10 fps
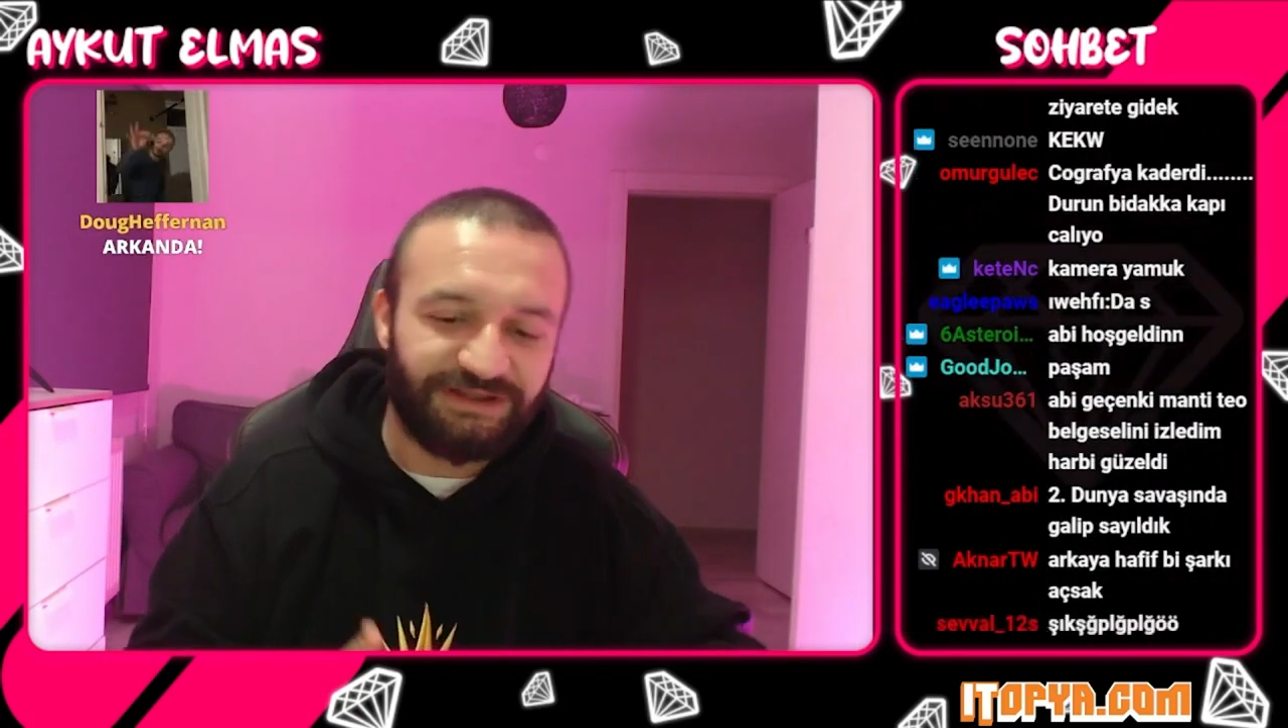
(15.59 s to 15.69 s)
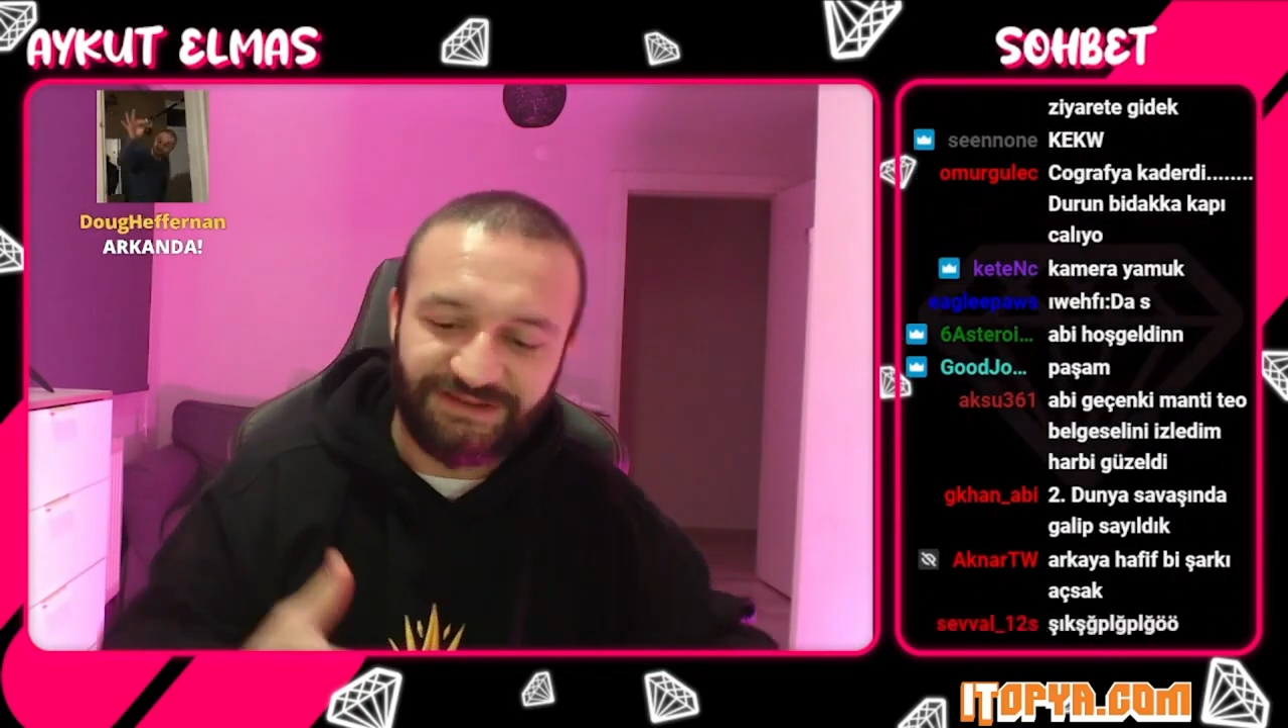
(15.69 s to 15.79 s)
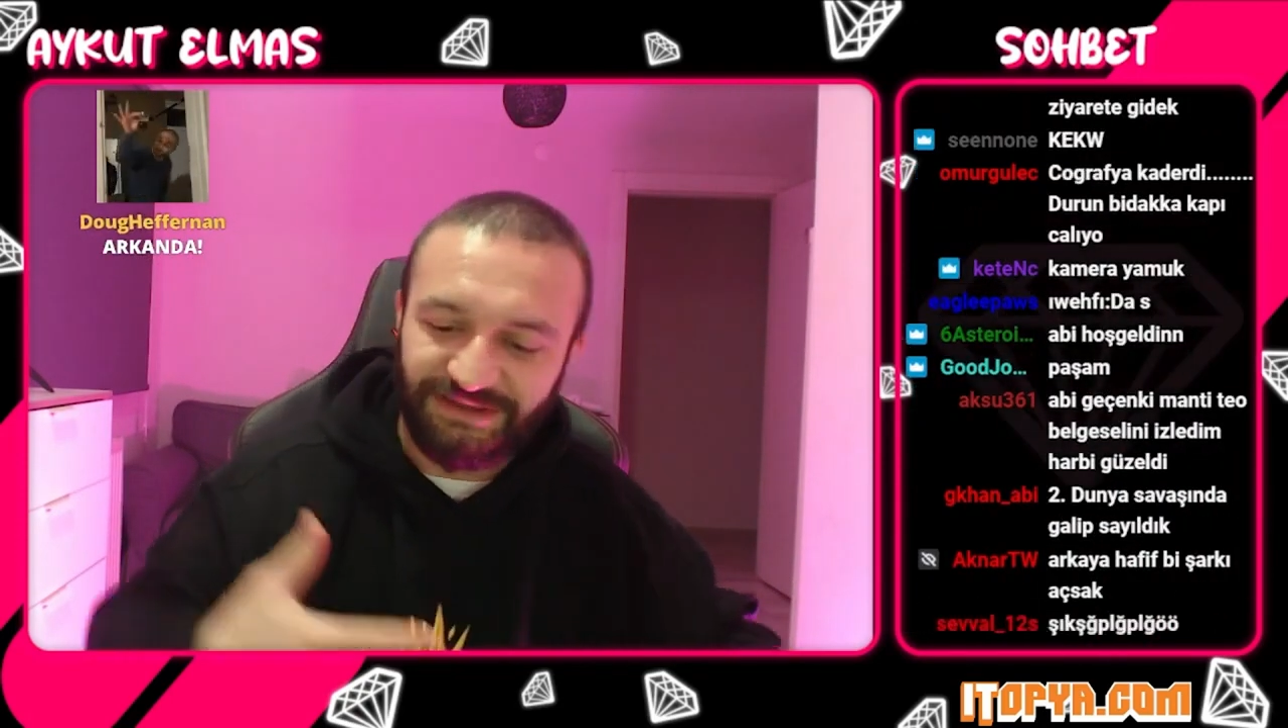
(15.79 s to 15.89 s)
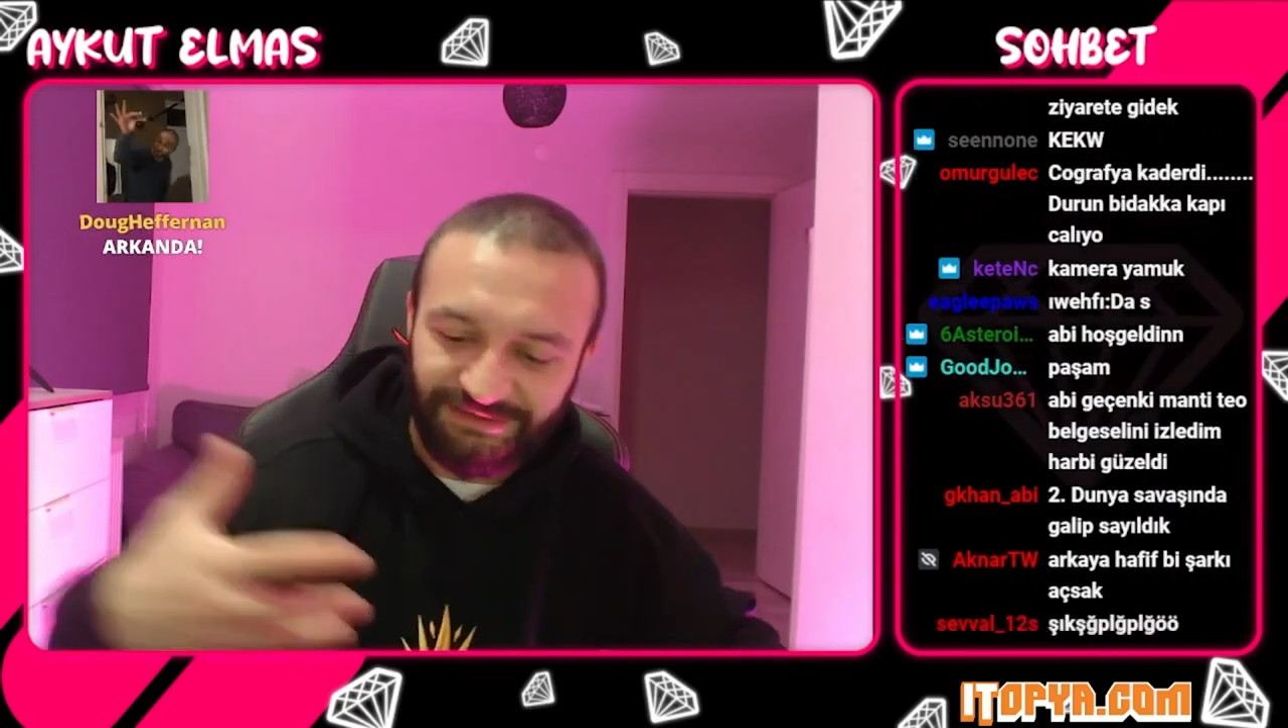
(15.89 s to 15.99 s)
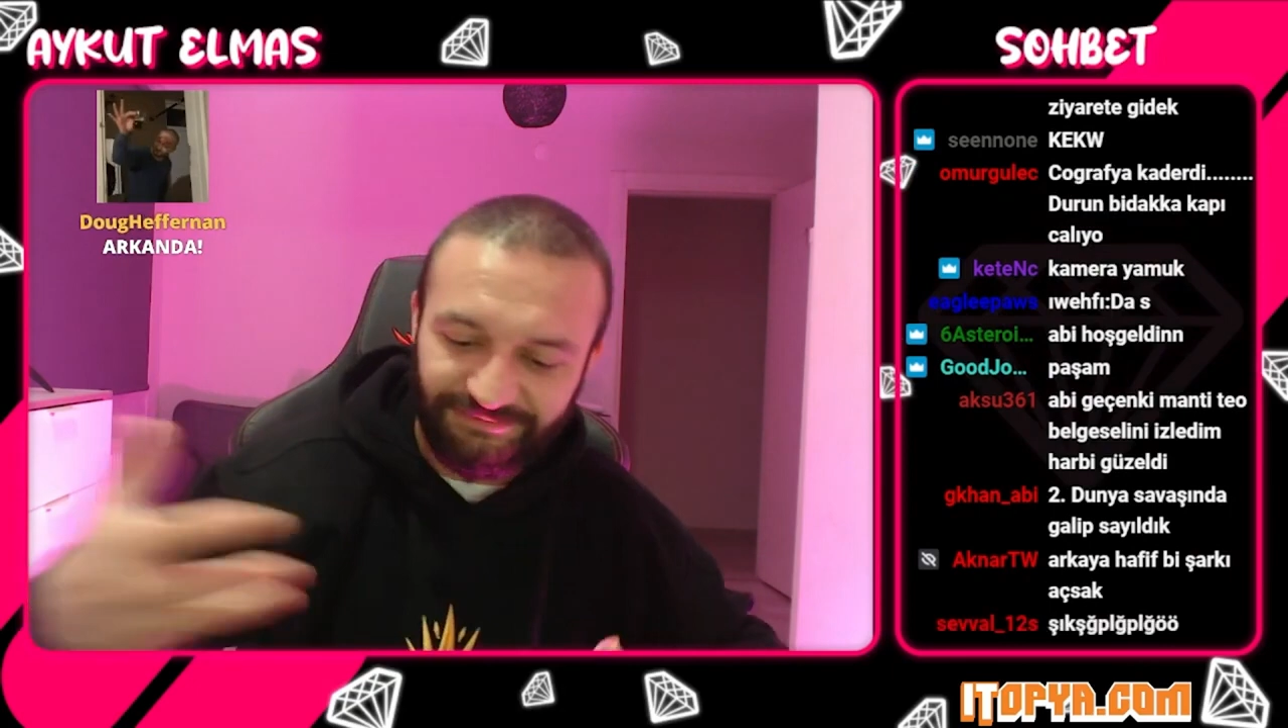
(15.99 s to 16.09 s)

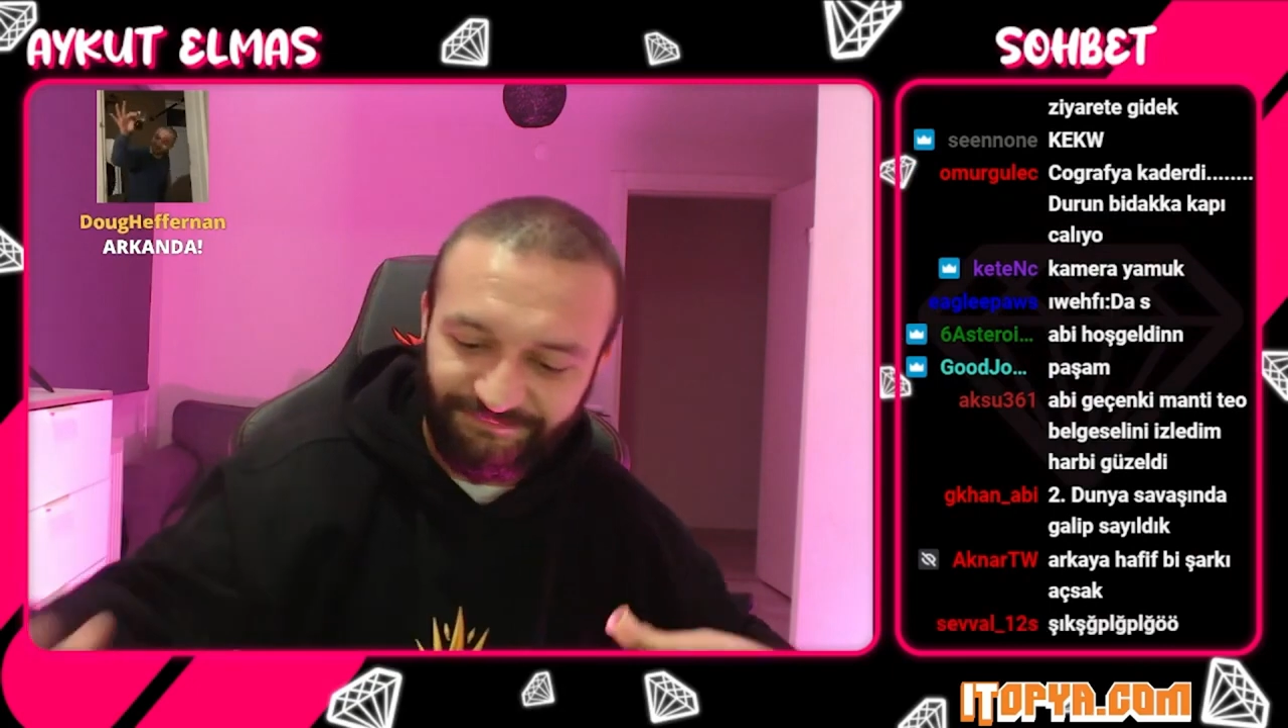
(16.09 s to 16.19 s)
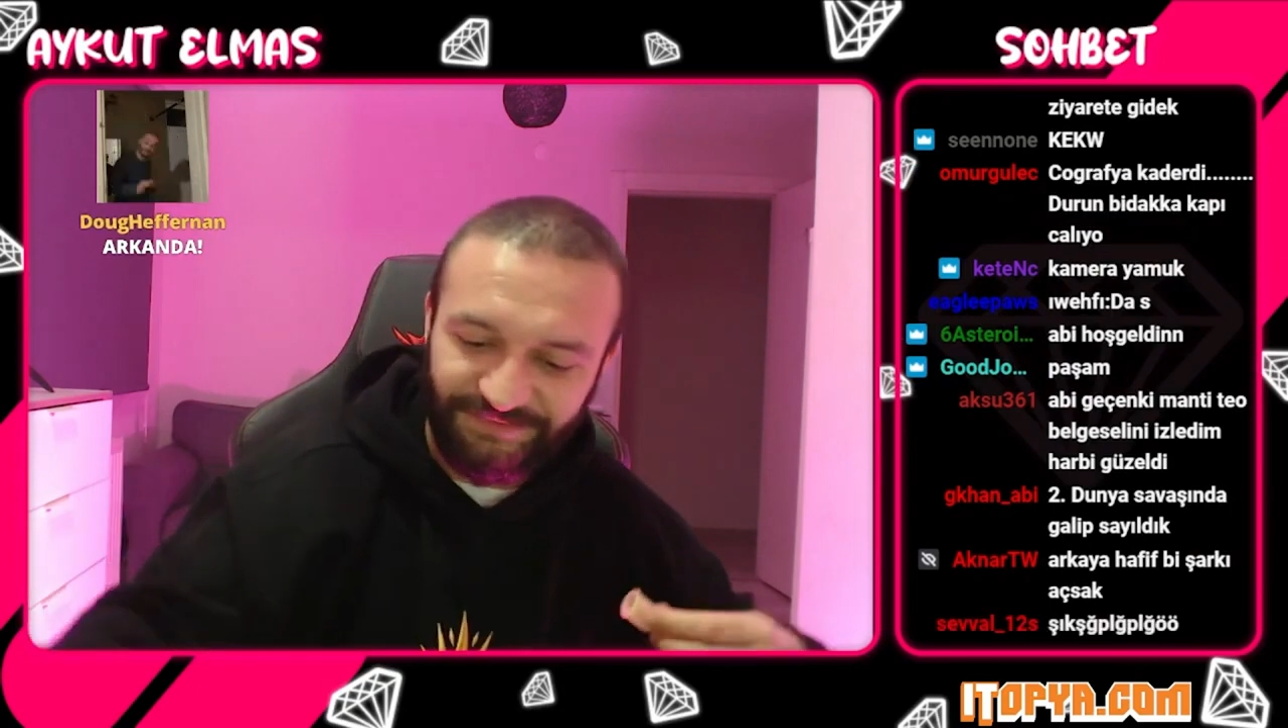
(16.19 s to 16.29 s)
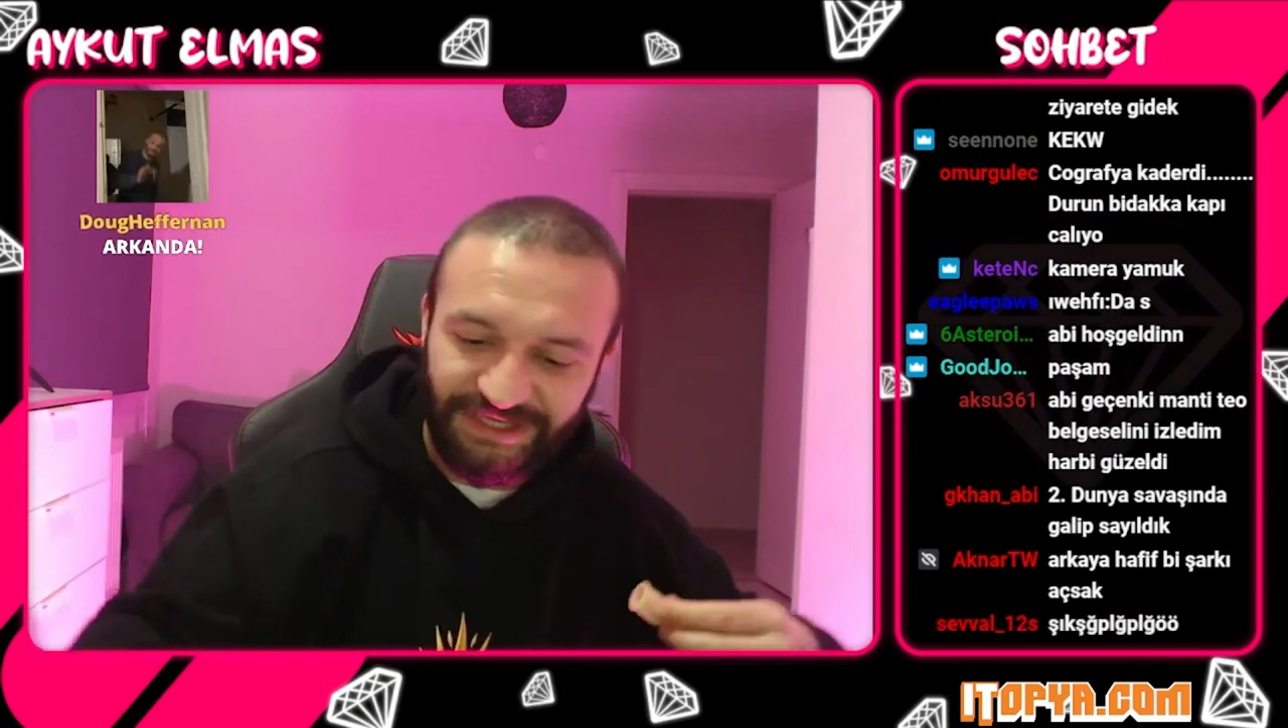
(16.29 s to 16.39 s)
işte